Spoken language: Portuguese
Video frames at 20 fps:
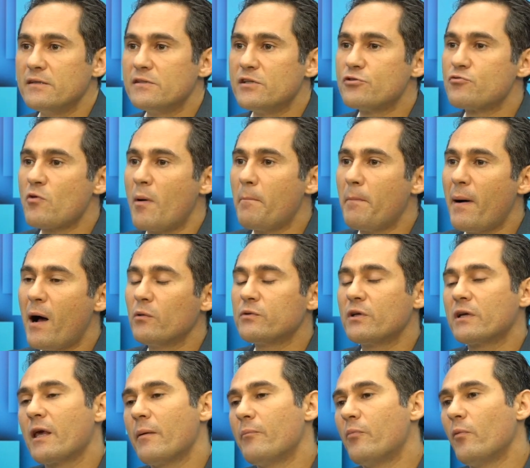existe uma
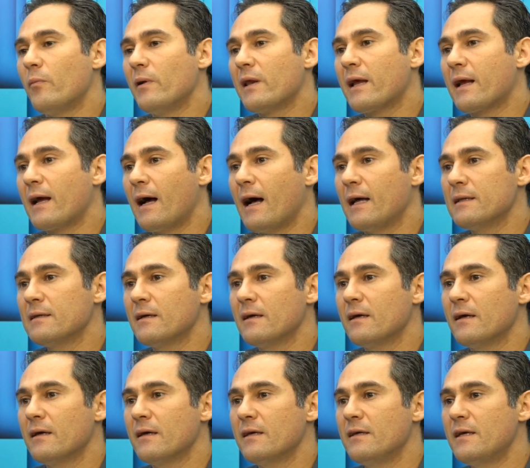pauta que é publicada
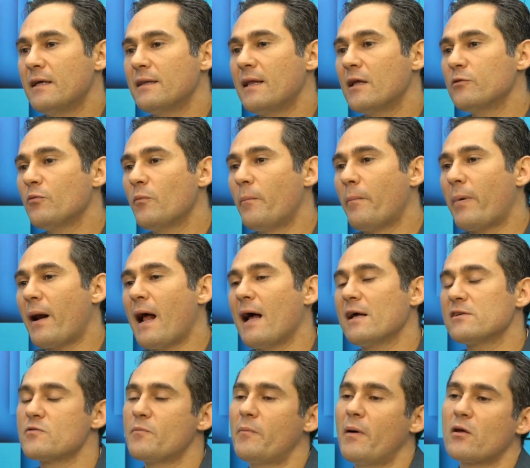e é dado um
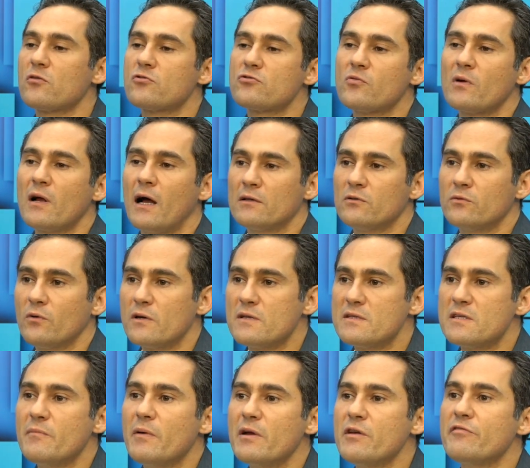prazo para os
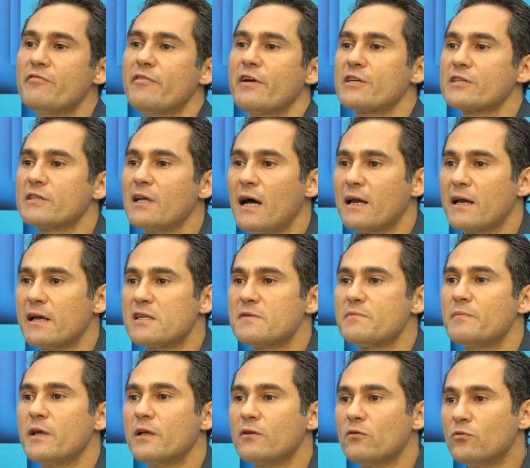julgadores se manifestarem a
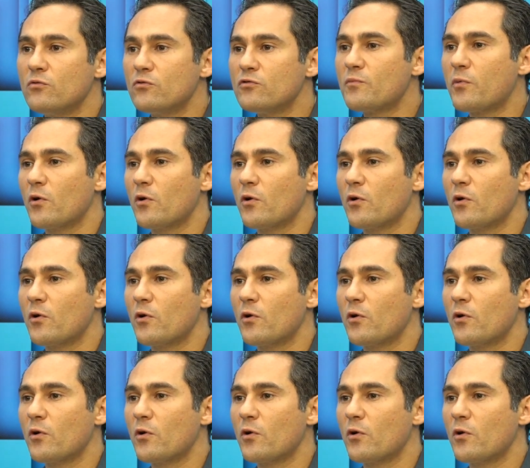respeito dos